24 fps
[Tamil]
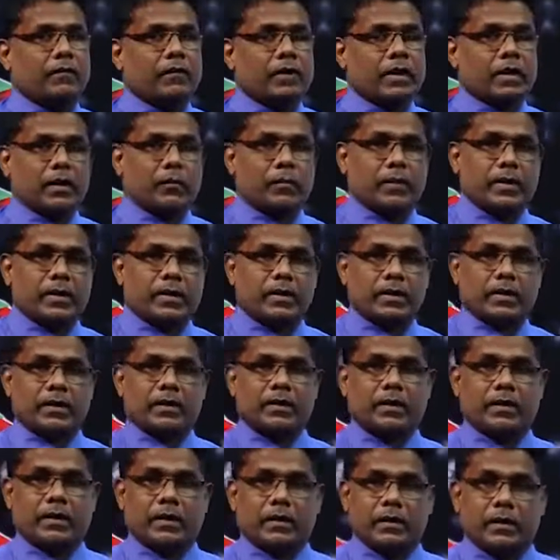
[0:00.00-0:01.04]

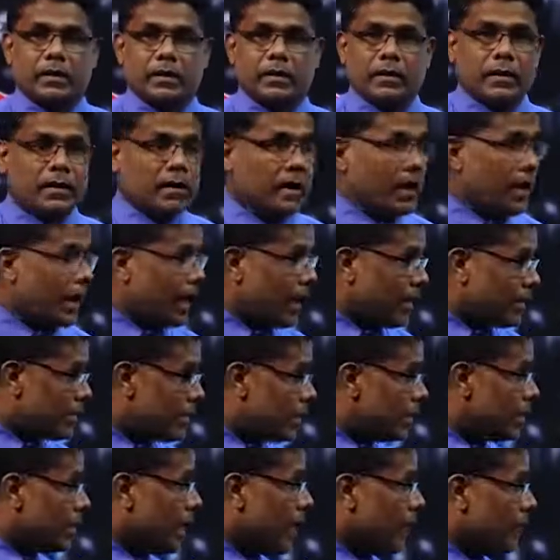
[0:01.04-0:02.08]
வழங்கப்பட்டிருக்கின்றது
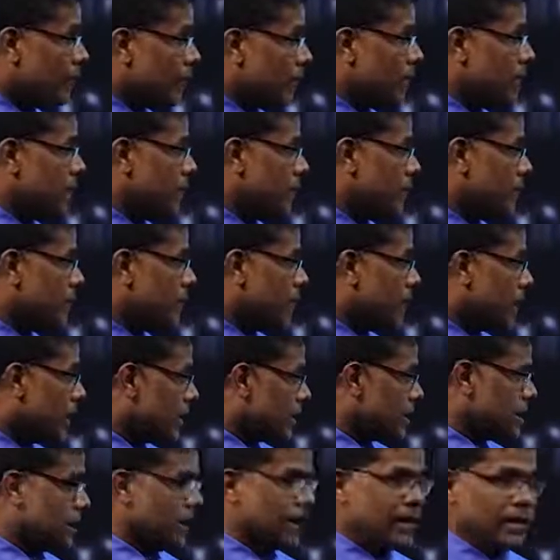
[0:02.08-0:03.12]
அதில் அவர்களின்
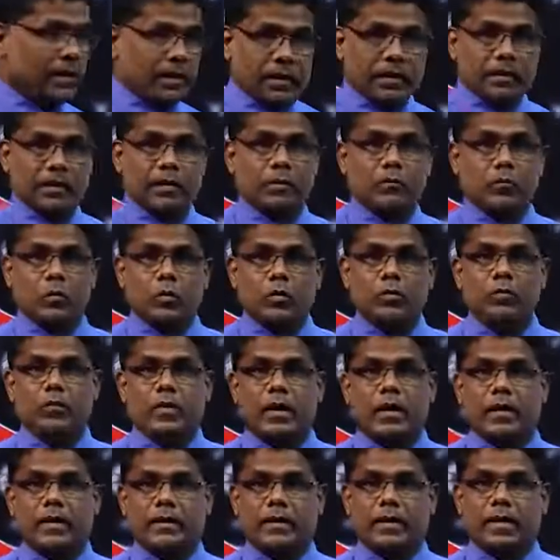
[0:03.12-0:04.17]
வாழ்க்கையிலிருந்து
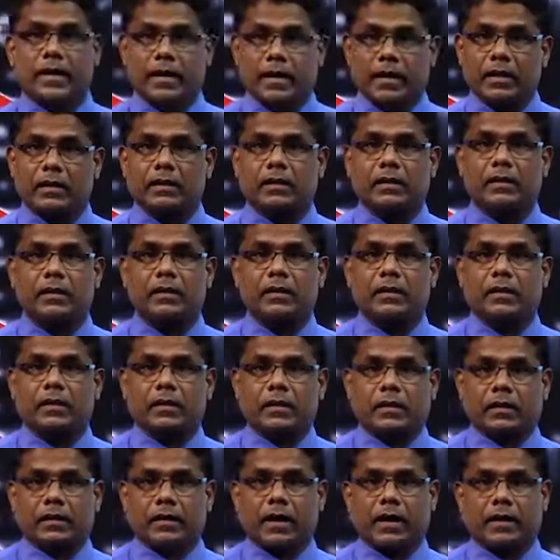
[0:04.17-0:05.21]
முன்மாதிரியை எடுத்து
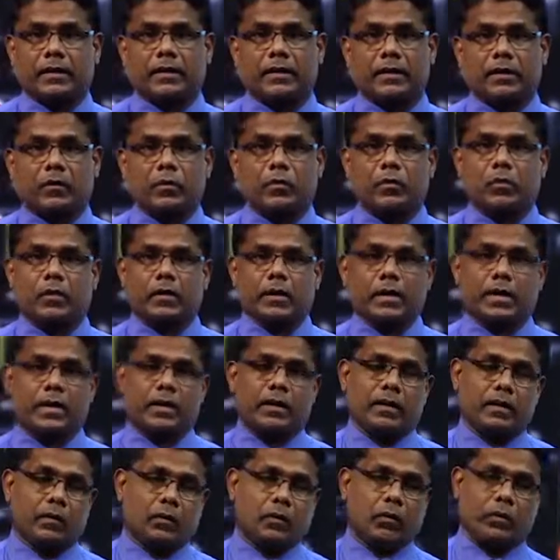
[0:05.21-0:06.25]
நடக்கக்கூடிய
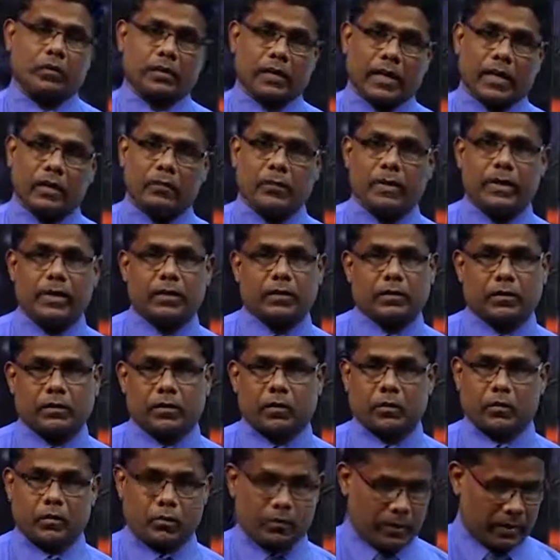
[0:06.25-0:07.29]
ஒரு தன்மை
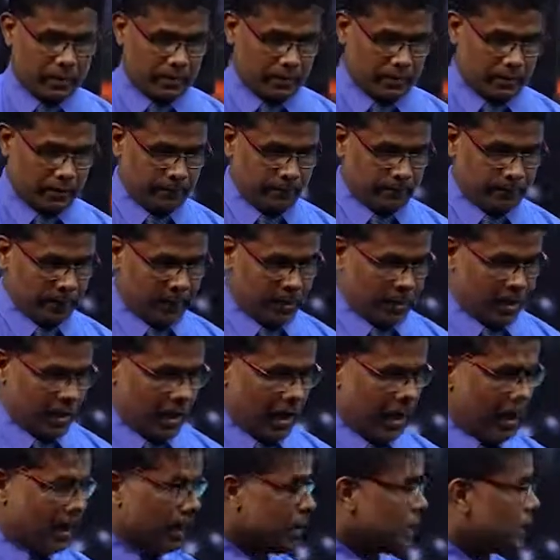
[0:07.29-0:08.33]
தோன்றும் என்று
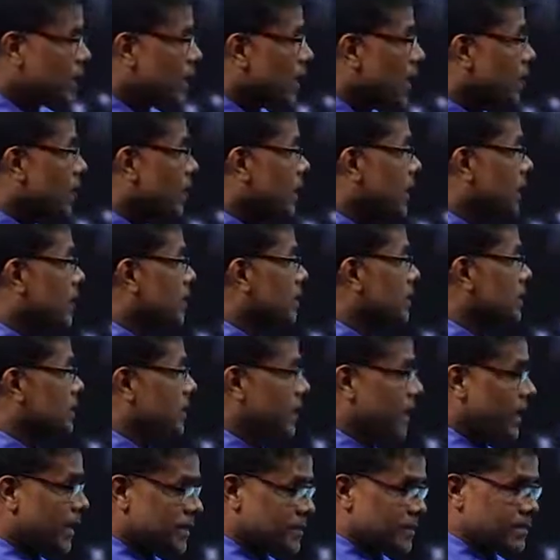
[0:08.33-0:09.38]
அடுத்து நாங்கள் அதன்
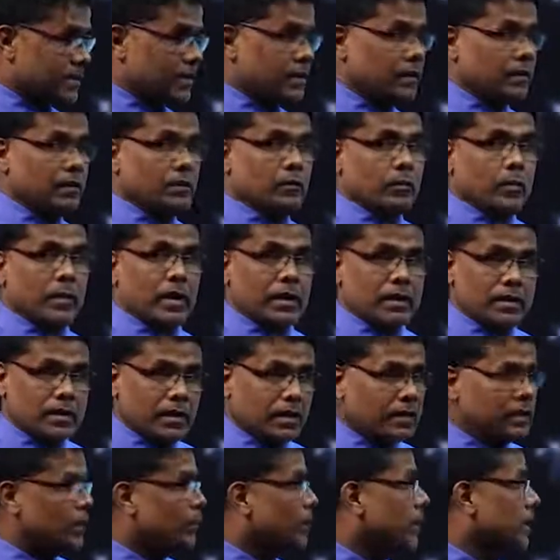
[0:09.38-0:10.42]
தேர்ச்சி
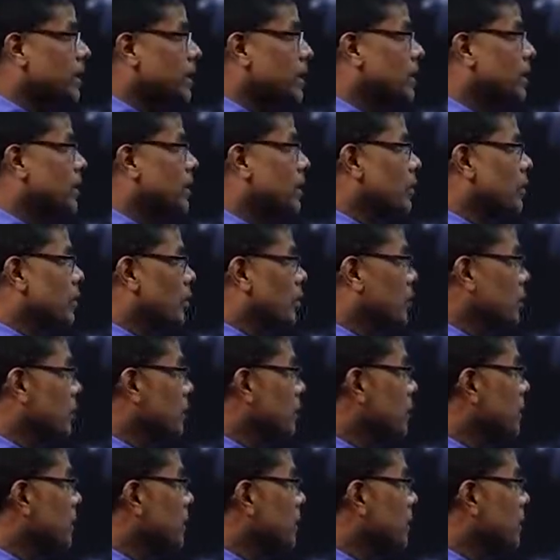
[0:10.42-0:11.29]
மட்டத்தை பார்க்கின்ற போது